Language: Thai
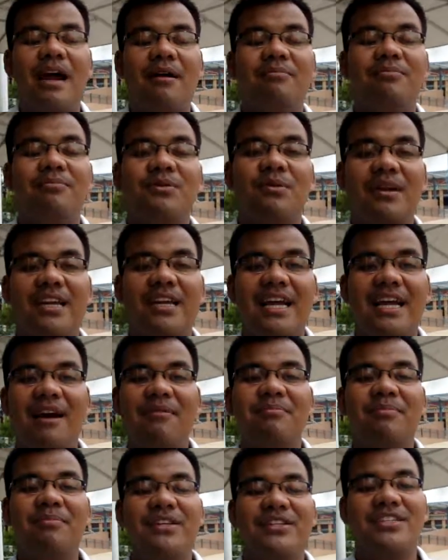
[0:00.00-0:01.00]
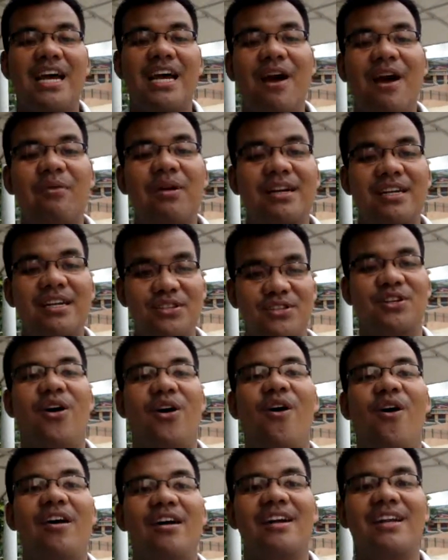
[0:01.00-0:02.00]
ครับ สวัสดีครับ เป็นเช้าวันที่
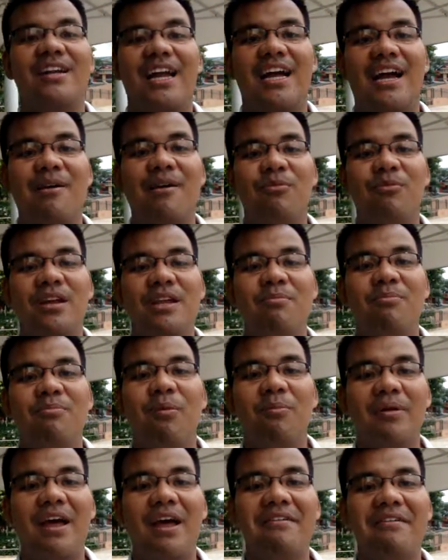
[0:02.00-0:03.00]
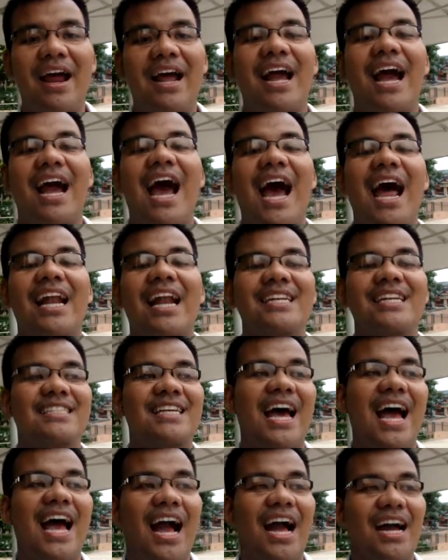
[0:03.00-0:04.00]
2นะครับ วันนี้ผมได้รายงาน
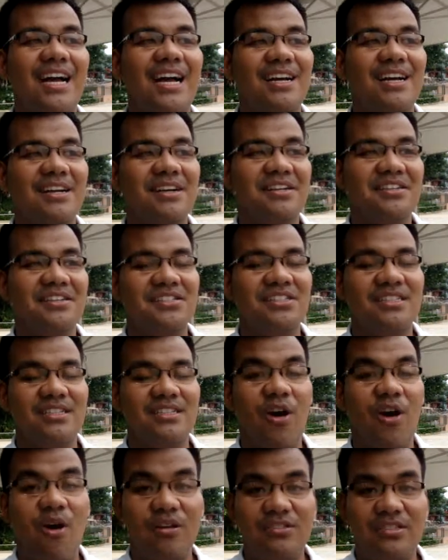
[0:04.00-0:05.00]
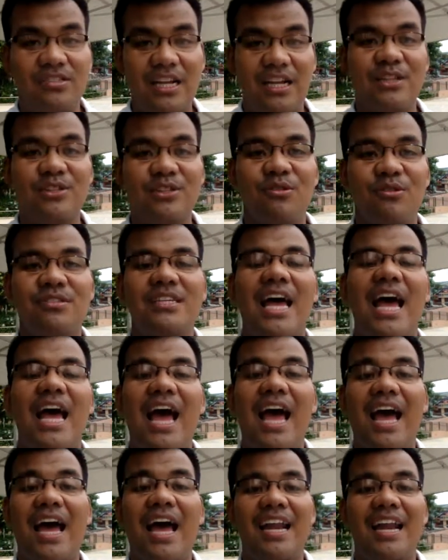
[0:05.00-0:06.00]
จากเกาะเซนโตซา
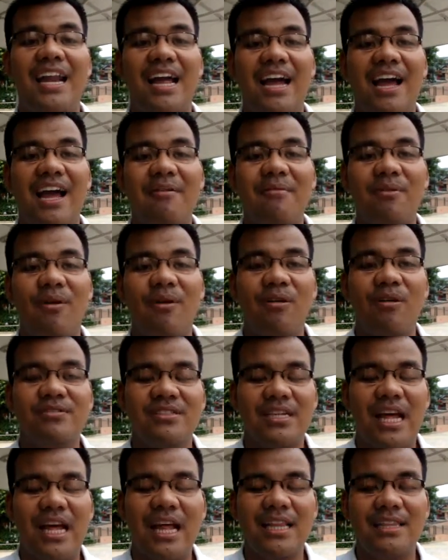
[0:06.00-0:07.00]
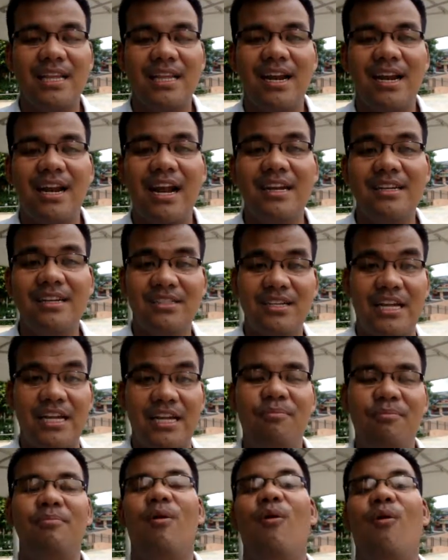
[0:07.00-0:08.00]
นะครับของสาธารณรัฐสิงค
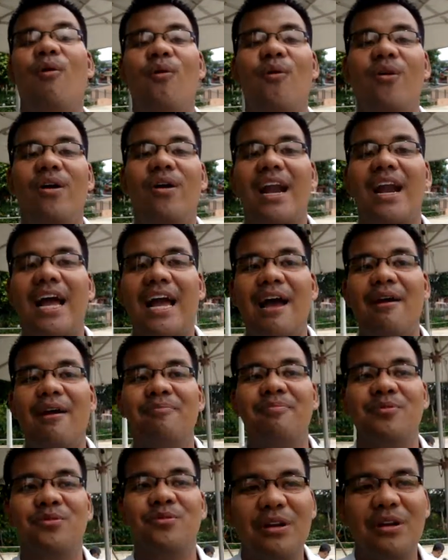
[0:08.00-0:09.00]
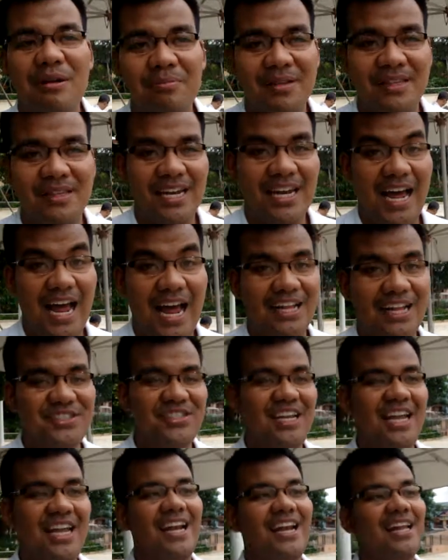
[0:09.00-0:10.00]
โปร์นะครับ อยู่ในประเทศอา
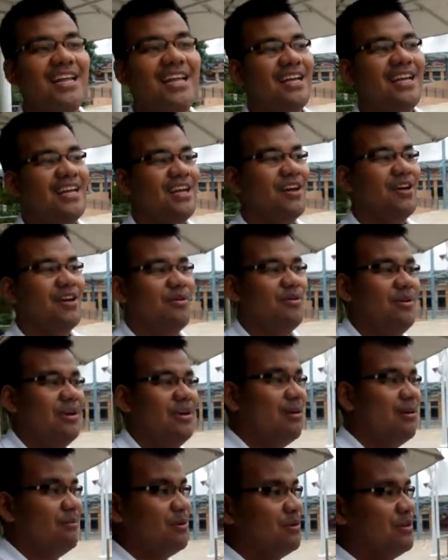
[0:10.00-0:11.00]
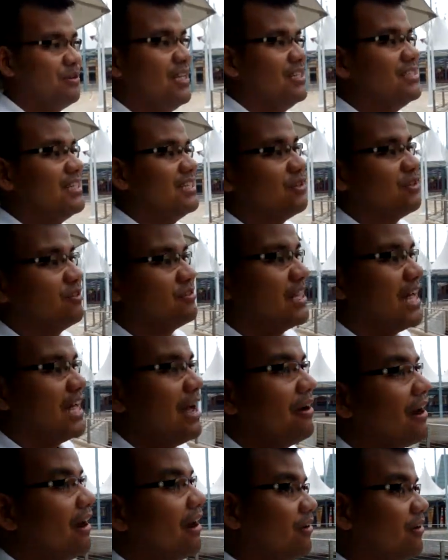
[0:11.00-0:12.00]
เซียน วันนี้เรามาอยู่ที่เซนโตซา
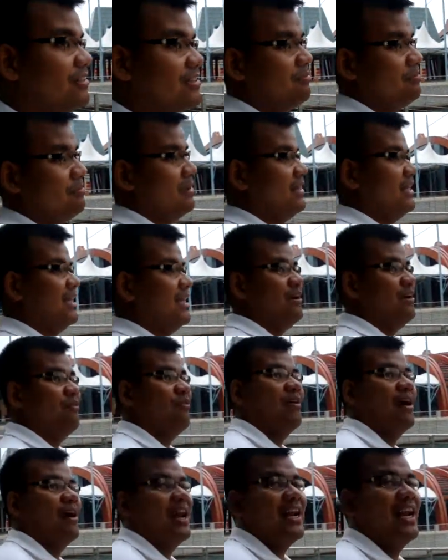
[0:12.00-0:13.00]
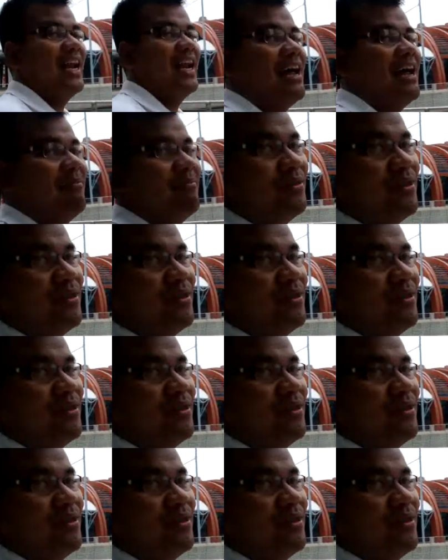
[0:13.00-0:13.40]
เราก็จะไปเที่ยวกันนะครับ